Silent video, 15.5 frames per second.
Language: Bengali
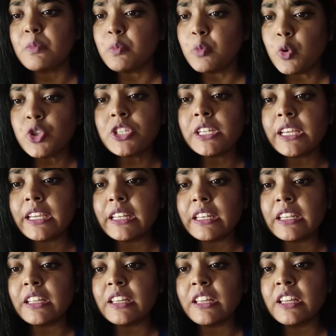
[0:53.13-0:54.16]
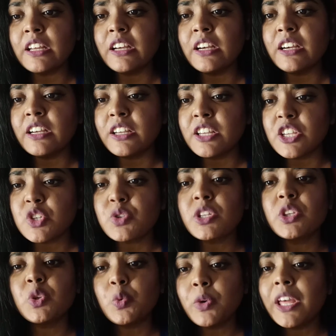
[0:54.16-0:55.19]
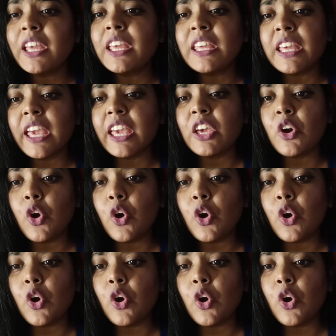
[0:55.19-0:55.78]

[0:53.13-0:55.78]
বুঝলেন কিছুটা দূরে গিয়ে